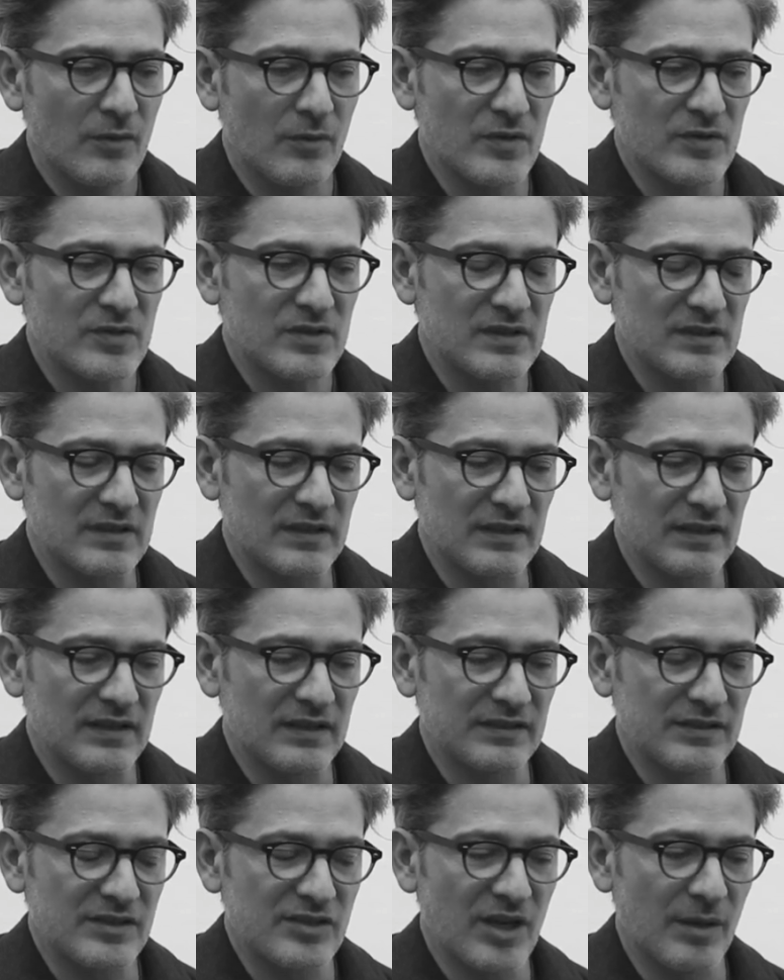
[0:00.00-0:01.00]

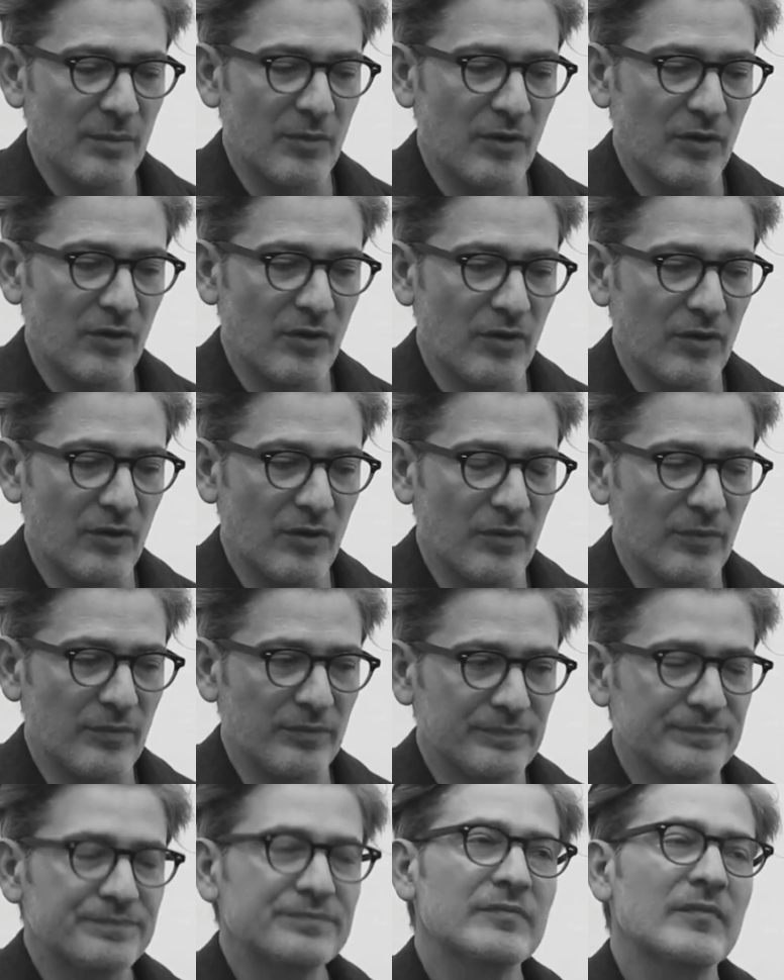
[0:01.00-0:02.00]
questa,
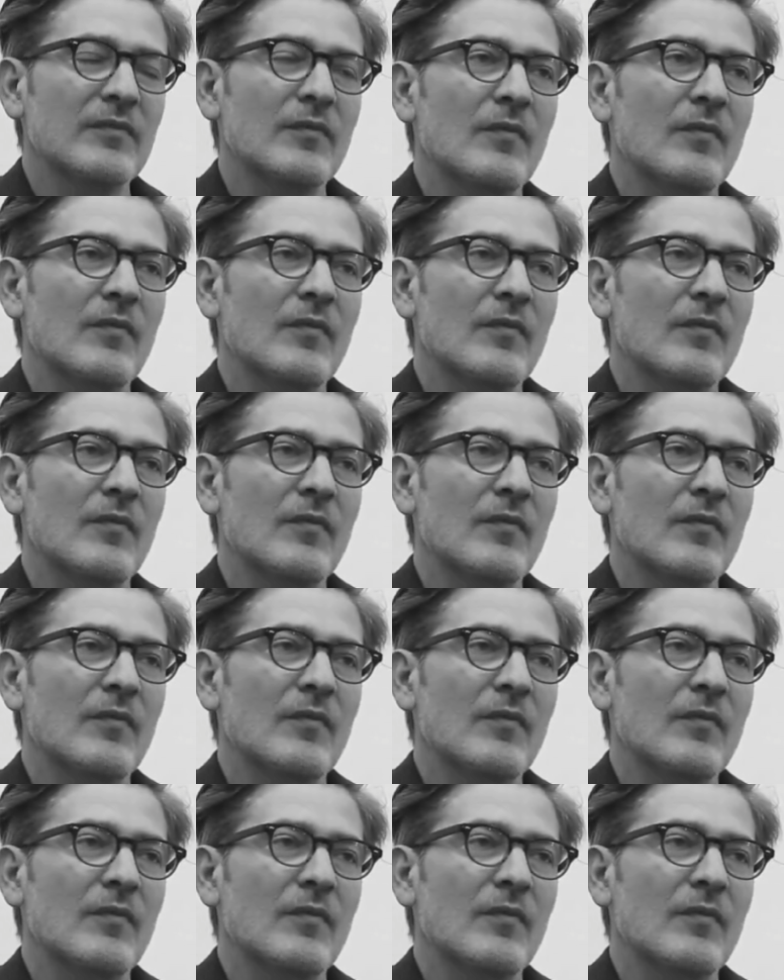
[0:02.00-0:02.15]
diciamo,